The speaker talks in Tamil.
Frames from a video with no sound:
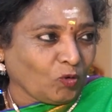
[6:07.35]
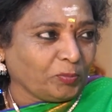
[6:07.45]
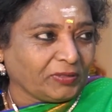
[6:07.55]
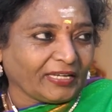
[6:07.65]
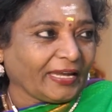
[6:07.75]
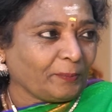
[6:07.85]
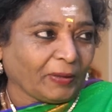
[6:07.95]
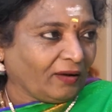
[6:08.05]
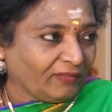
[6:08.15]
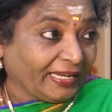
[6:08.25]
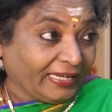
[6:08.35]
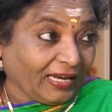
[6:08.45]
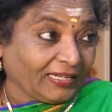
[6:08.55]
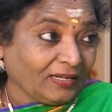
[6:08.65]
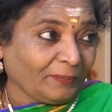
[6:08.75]
கூப்பிட்டு கேட்பாங்க அவங்களுக்கு
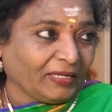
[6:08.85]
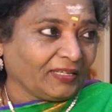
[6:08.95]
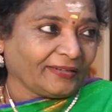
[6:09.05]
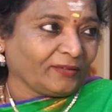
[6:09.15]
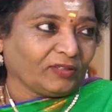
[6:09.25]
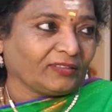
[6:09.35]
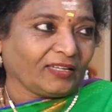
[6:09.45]
என்ன என்ன படிக்கிறேன்னு கூட